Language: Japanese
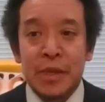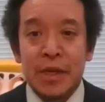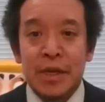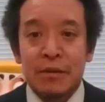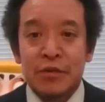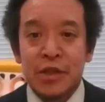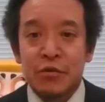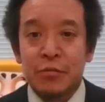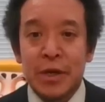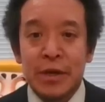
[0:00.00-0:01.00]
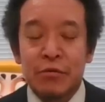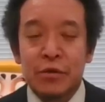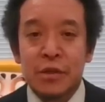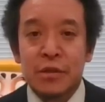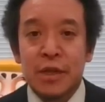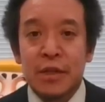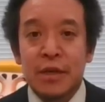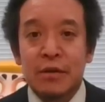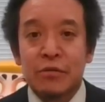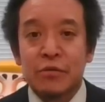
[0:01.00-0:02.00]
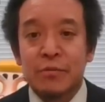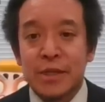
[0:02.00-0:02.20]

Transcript: 約して不払いを続けていると、